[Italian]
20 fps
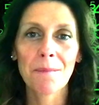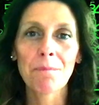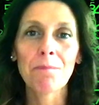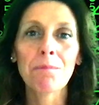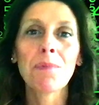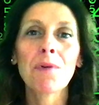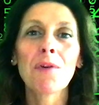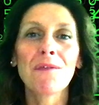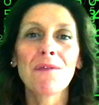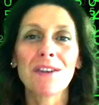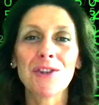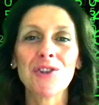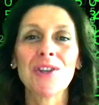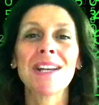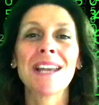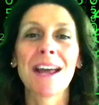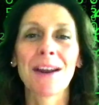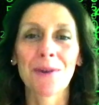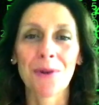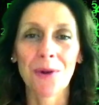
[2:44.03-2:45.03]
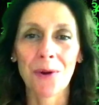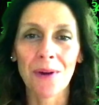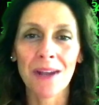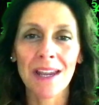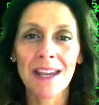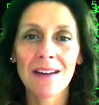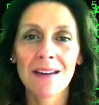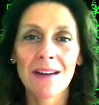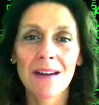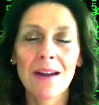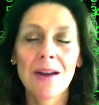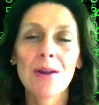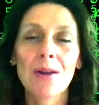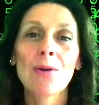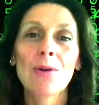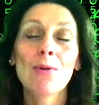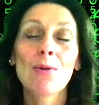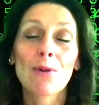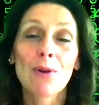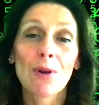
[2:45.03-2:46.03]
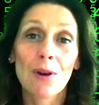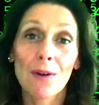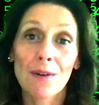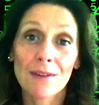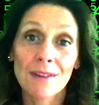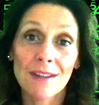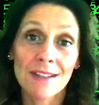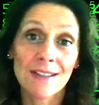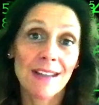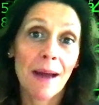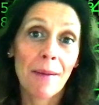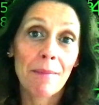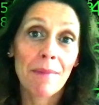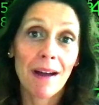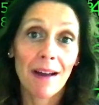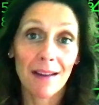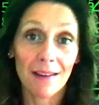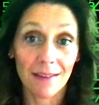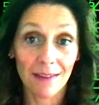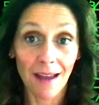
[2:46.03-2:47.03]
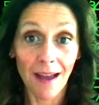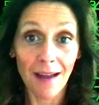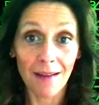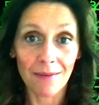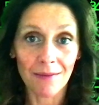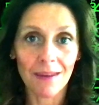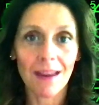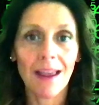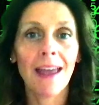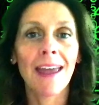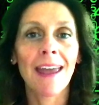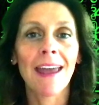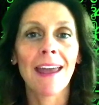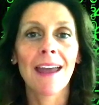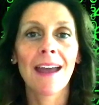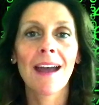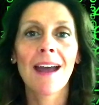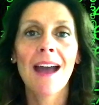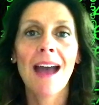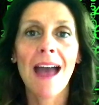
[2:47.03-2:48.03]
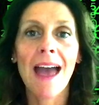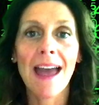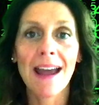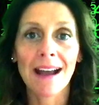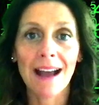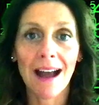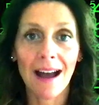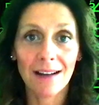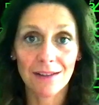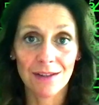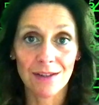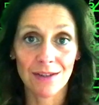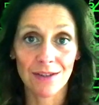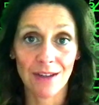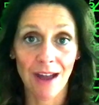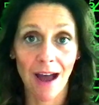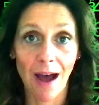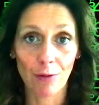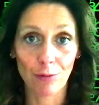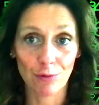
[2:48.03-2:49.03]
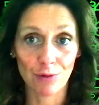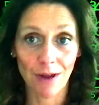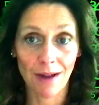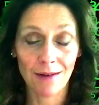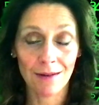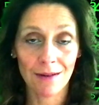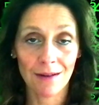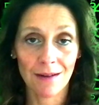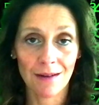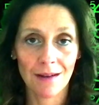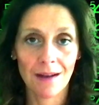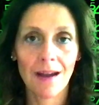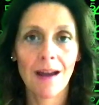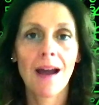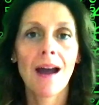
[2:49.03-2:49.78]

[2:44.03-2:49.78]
Più vicini a noi, Luclos de Saint-Martin e Eckhart Sausen